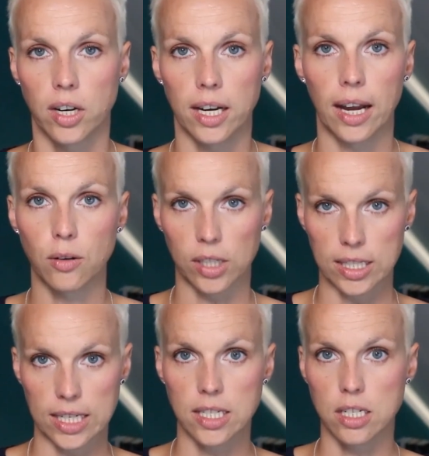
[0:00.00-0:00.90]
auch
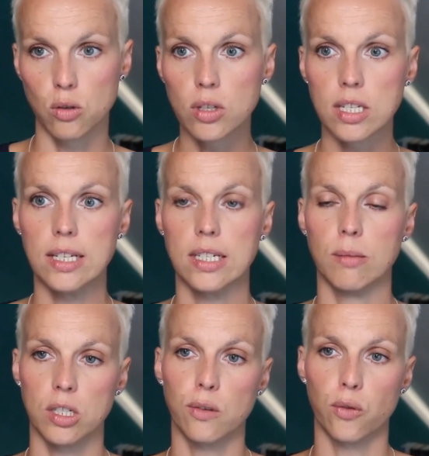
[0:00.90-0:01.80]
tatsächlich nützlich im
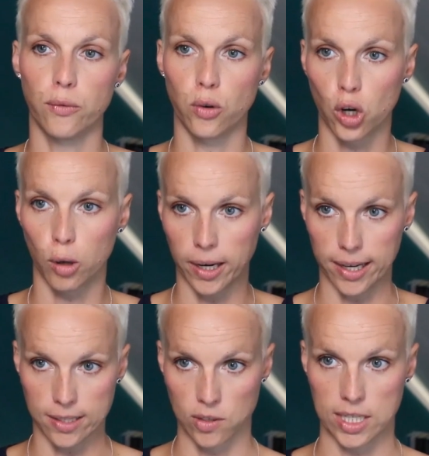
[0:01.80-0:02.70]
Sinne von für Körper,
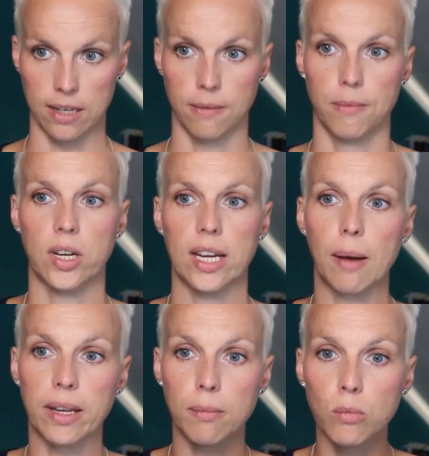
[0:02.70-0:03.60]
Geist und Seele. Okay,
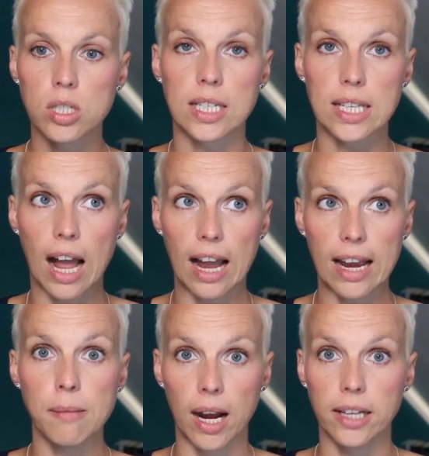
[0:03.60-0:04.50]
aber ihr müsst das
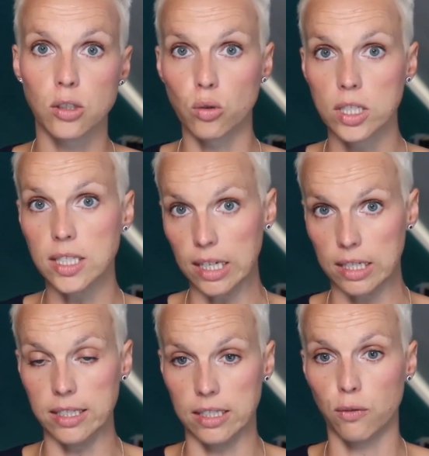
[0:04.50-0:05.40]
einmal
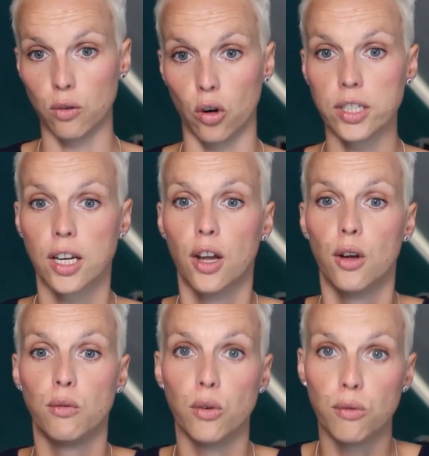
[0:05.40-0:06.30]
durchdeklinieren für euch.
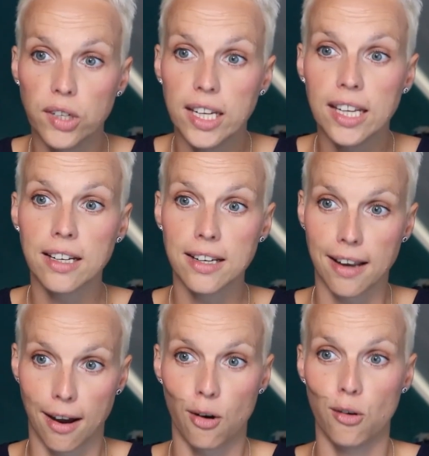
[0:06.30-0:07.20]
Für wen
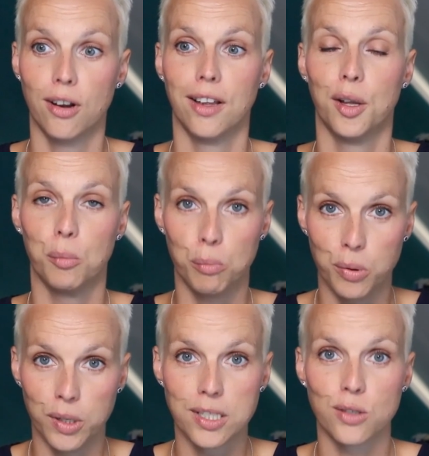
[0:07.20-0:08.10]
genau
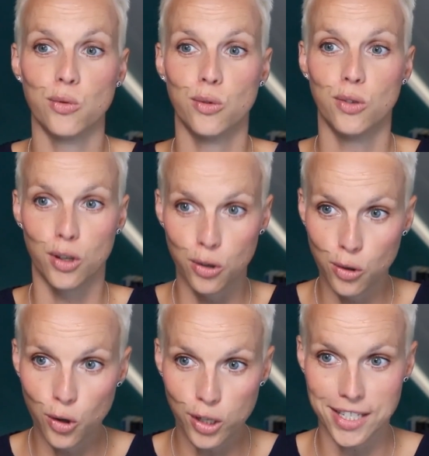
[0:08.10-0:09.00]
bist du
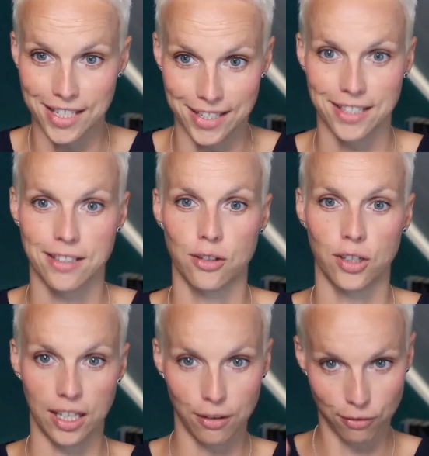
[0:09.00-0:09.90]
nützlich?
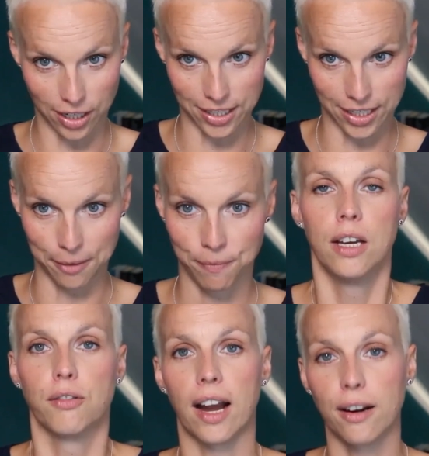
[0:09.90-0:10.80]
Okay, Frage drei.
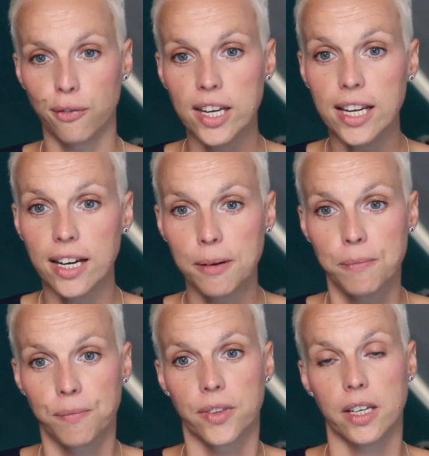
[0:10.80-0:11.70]
Frage vier
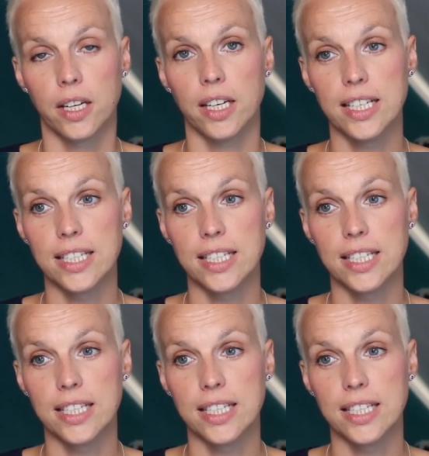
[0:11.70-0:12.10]
ist